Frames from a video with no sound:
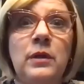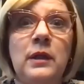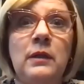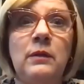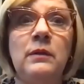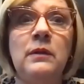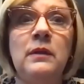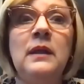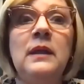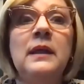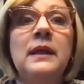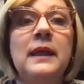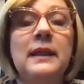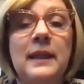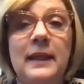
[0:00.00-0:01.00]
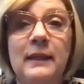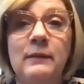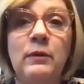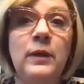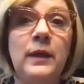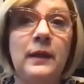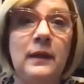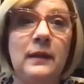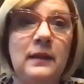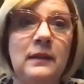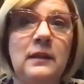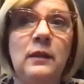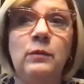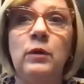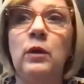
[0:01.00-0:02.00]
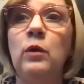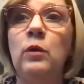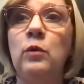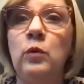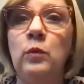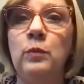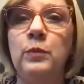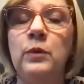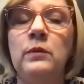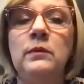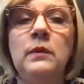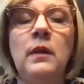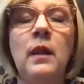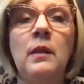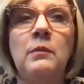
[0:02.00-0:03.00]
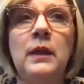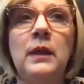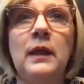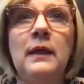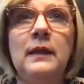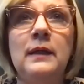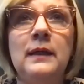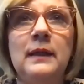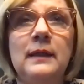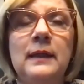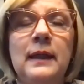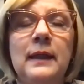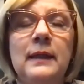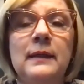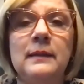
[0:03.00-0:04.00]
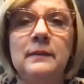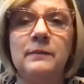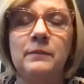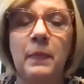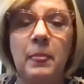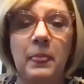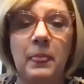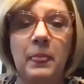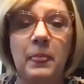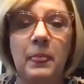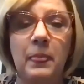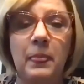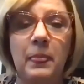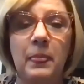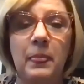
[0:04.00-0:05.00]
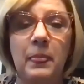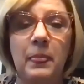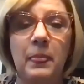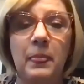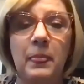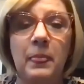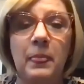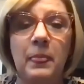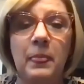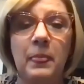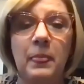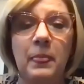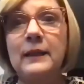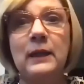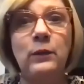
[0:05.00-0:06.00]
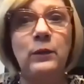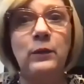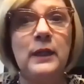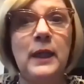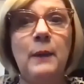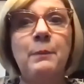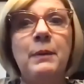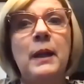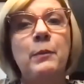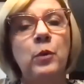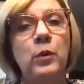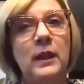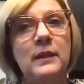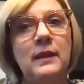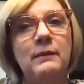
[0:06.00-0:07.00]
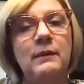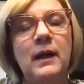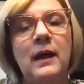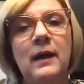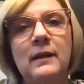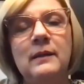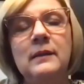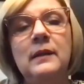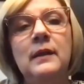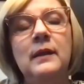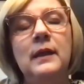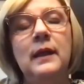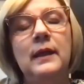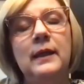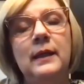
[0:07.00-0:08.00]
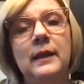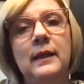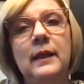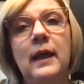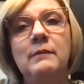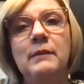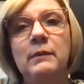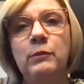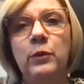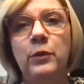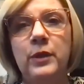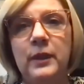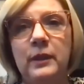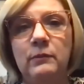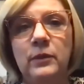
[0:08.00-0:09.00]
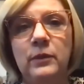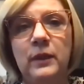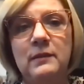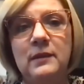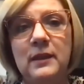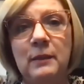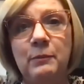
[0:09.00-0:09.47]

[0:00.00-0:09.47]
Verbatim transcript: Rico que tenemos que distribuir los grupos ¿verdad? En, en, en, una en categorías para poder trabajar eh, al mismo ritmo. Así que